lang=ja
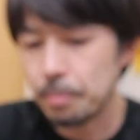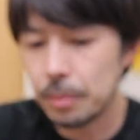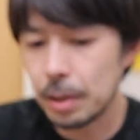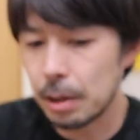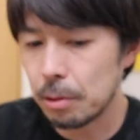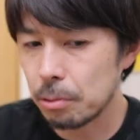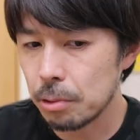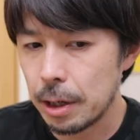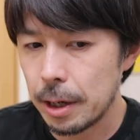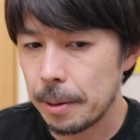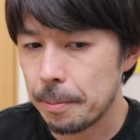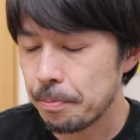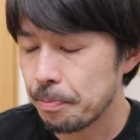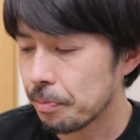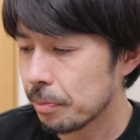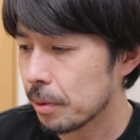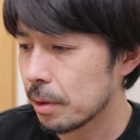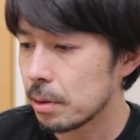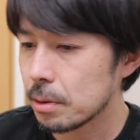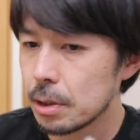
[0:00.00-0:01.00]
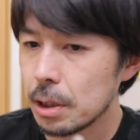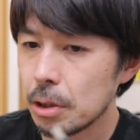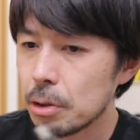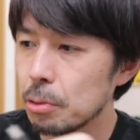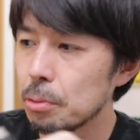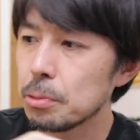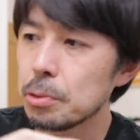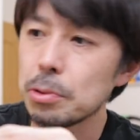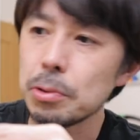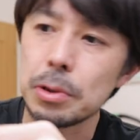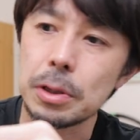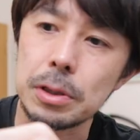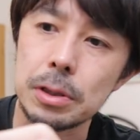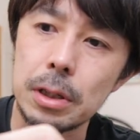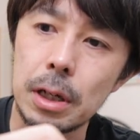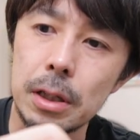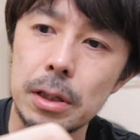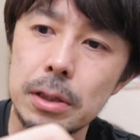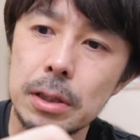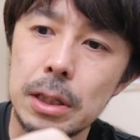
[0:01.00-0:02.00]
なので先ほどもそうです
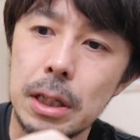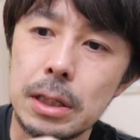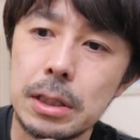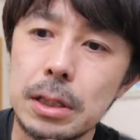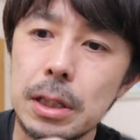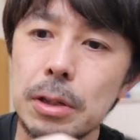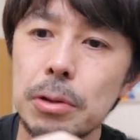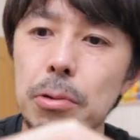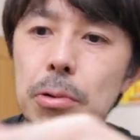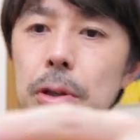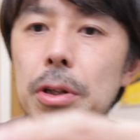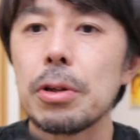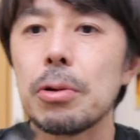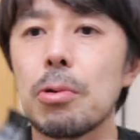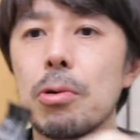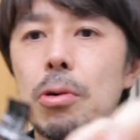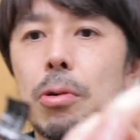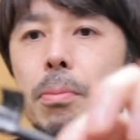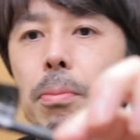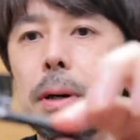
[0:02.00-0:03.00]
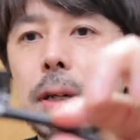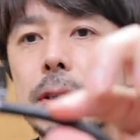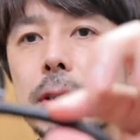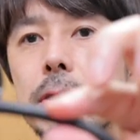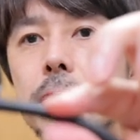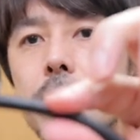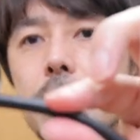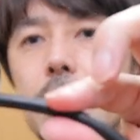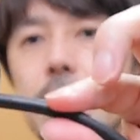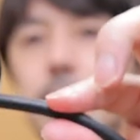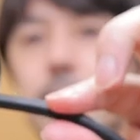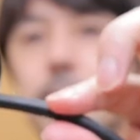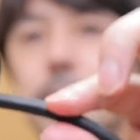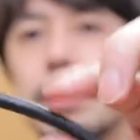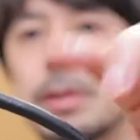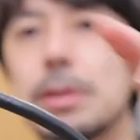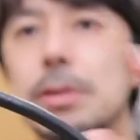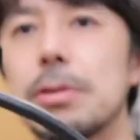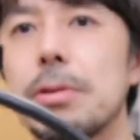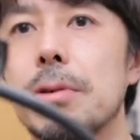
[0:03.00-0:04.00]
が刺した時にここまっすぐなっちゃう
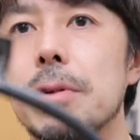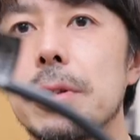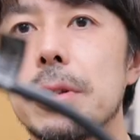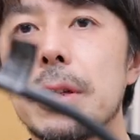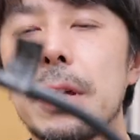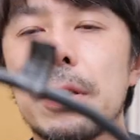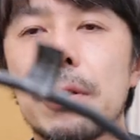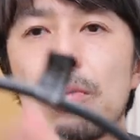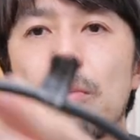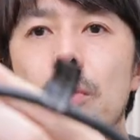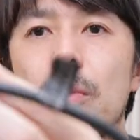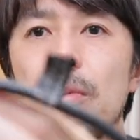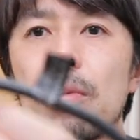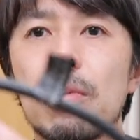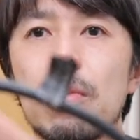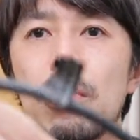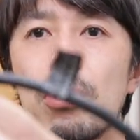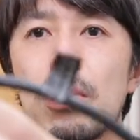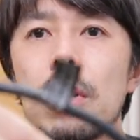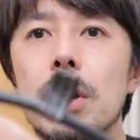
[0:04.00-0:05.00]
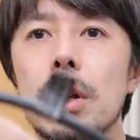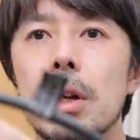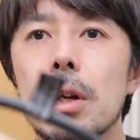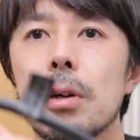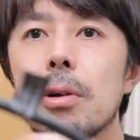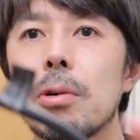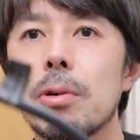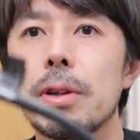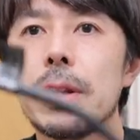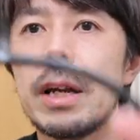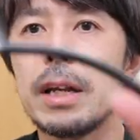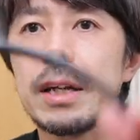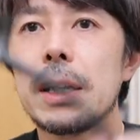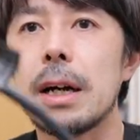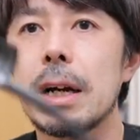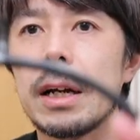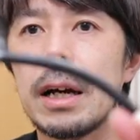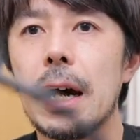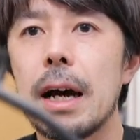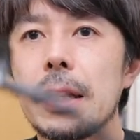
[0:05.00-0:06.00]
んですよなんでここの何
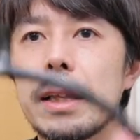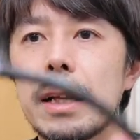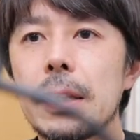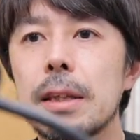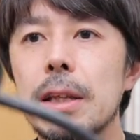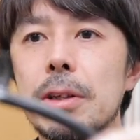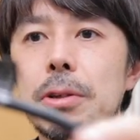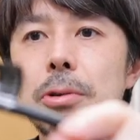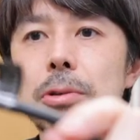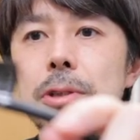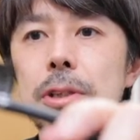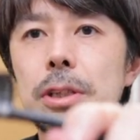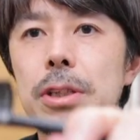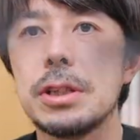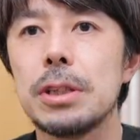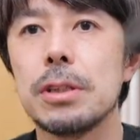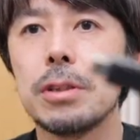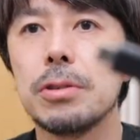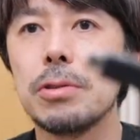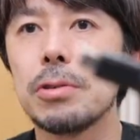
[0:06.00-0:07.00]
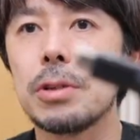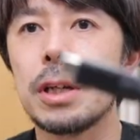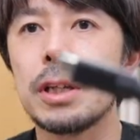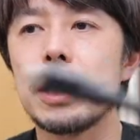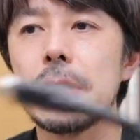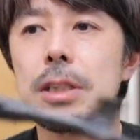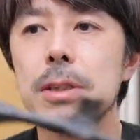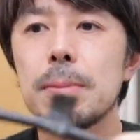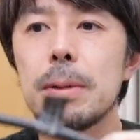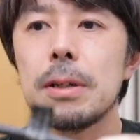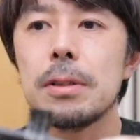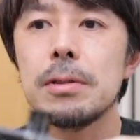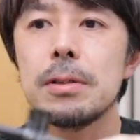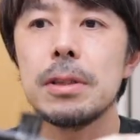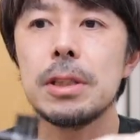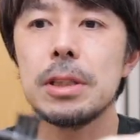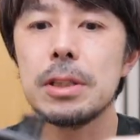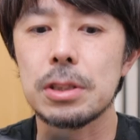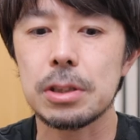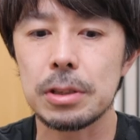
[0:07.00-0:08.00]
か当たった拍子に抜けてしまう
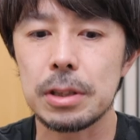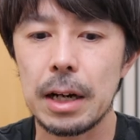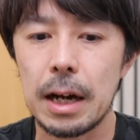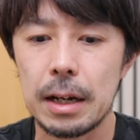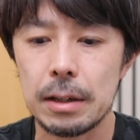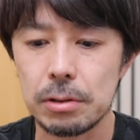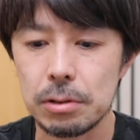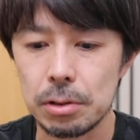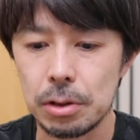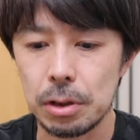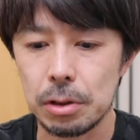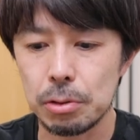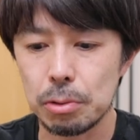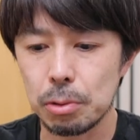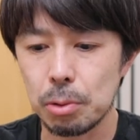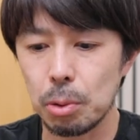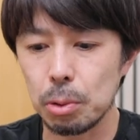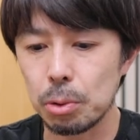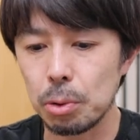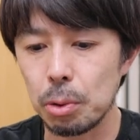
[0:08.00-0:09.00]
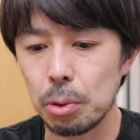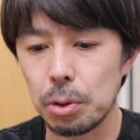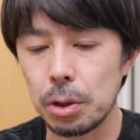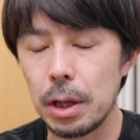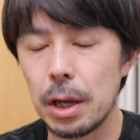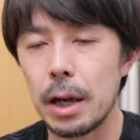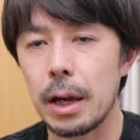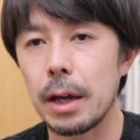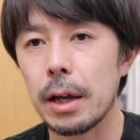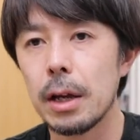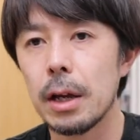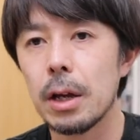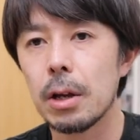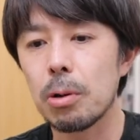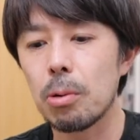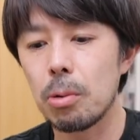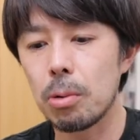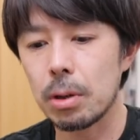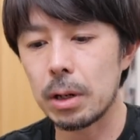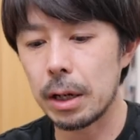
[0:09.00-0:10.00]
リスクがあるっていうことで
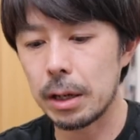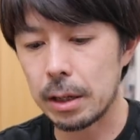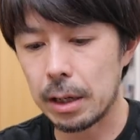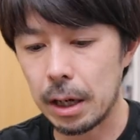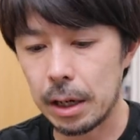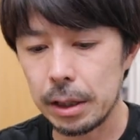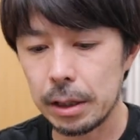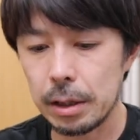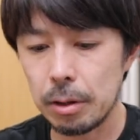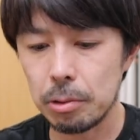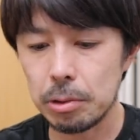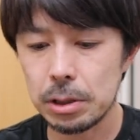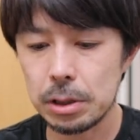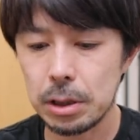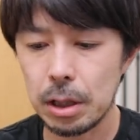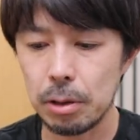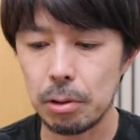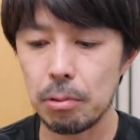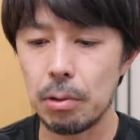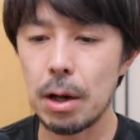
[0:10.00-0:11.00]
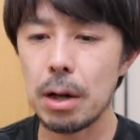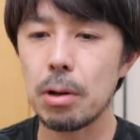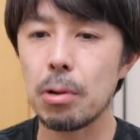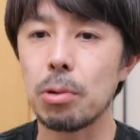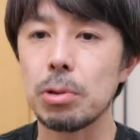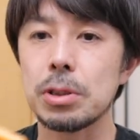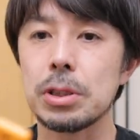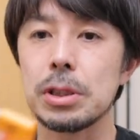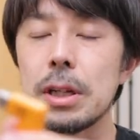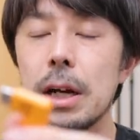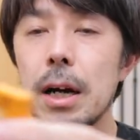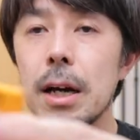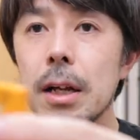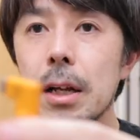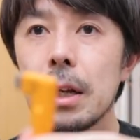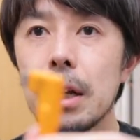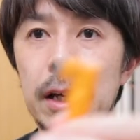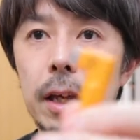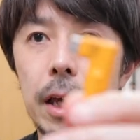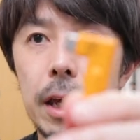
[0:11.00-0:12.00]
今回買い直したのはこちら
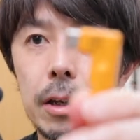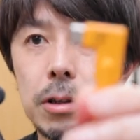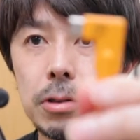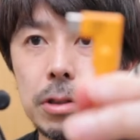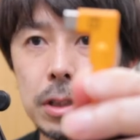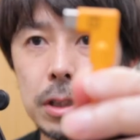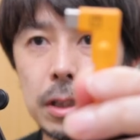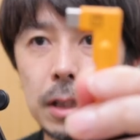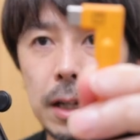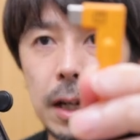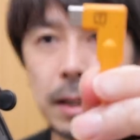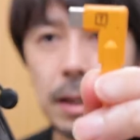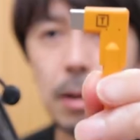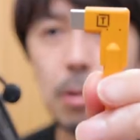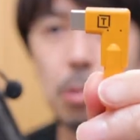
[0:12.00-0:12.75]
L 字片